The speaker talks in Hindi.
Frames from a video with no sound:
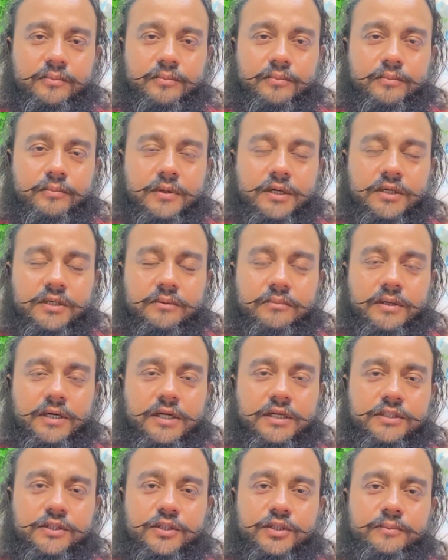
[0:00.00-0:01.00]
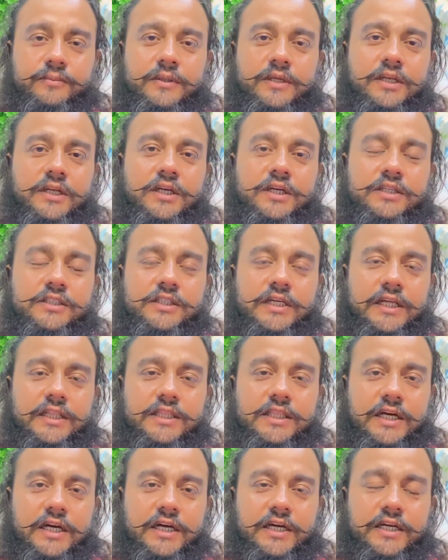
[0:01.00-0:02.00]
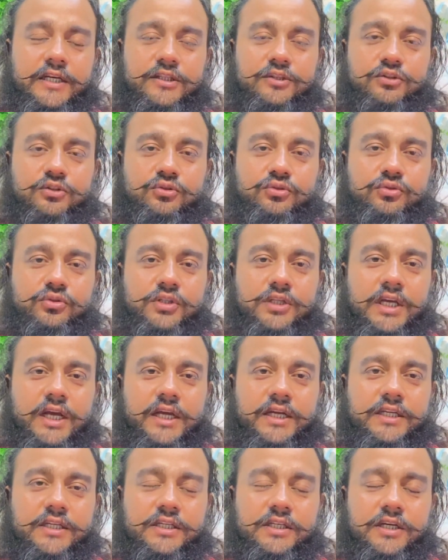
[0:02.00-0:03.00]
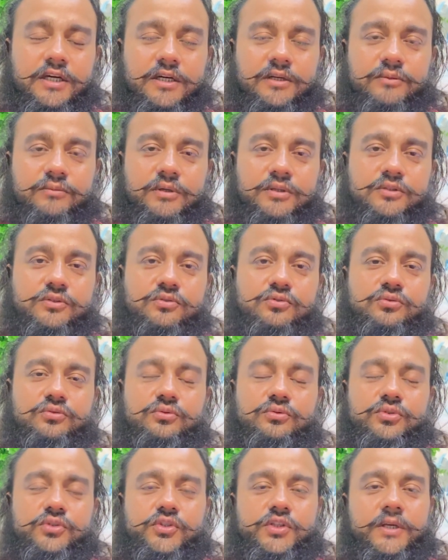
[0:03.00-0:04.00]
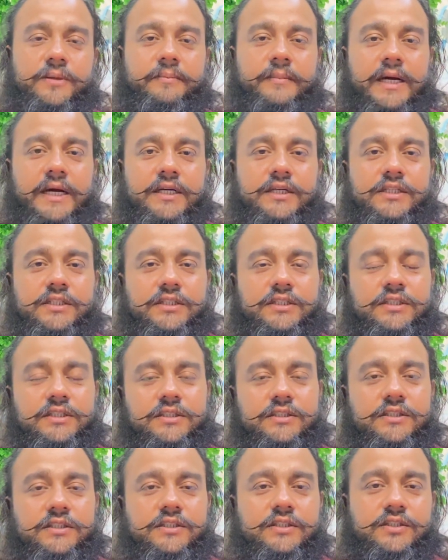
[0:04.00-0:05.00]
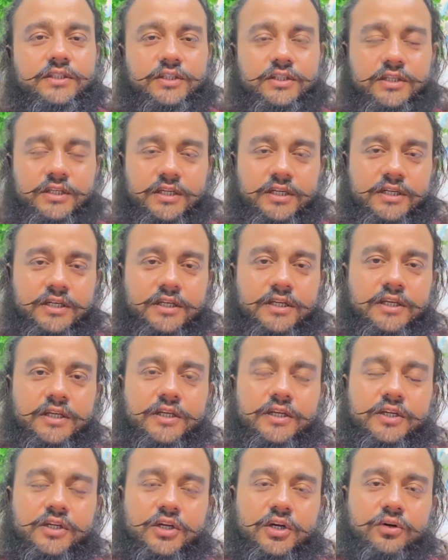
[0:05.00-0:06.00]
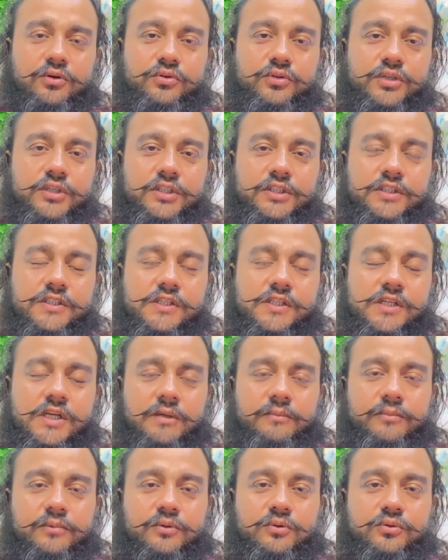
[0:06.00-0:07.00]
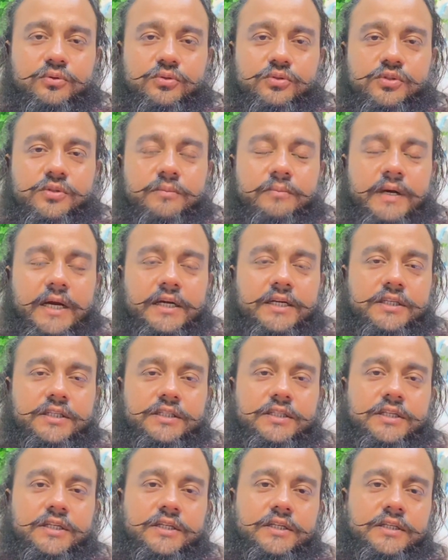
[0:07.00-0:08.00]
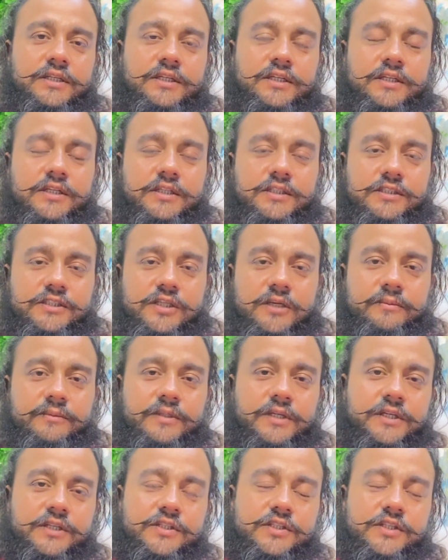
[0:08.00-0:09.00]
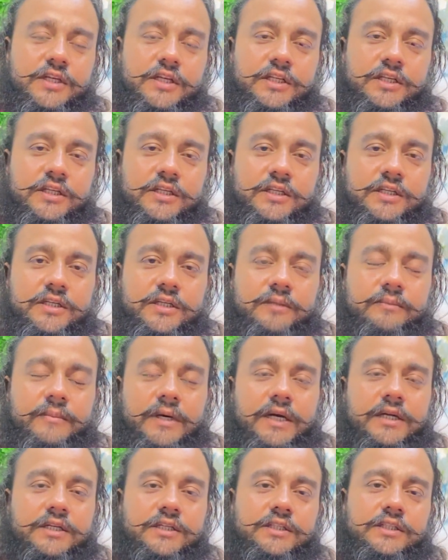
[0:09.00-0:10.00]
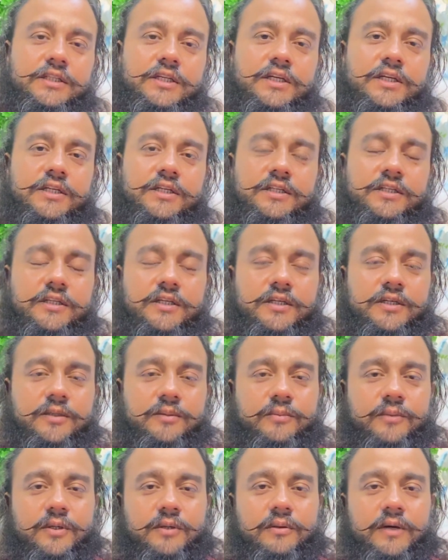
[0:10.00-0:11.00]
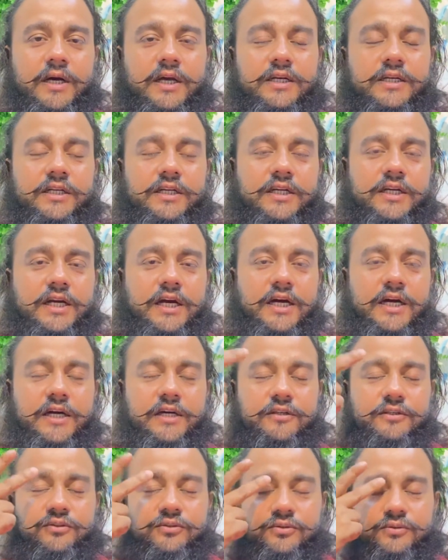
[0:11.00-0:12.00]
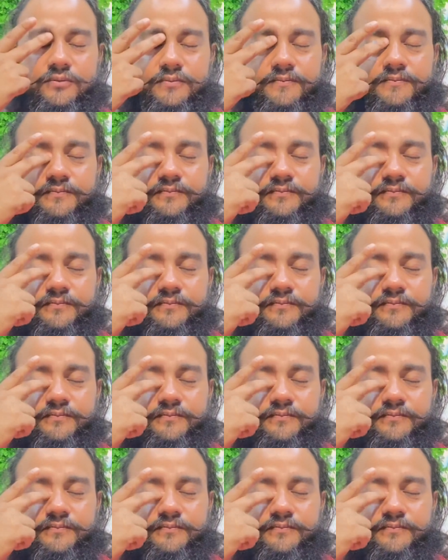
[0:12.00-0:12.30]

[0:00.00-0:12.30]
मन भक्ति में लग जाता है तो दुनिया की हर वस्तु उसे माटी ही दिखती है क्योंकि सब कुछ माटी है जब ये शरीर ही माटी है भगवान ने कहा अर्जुन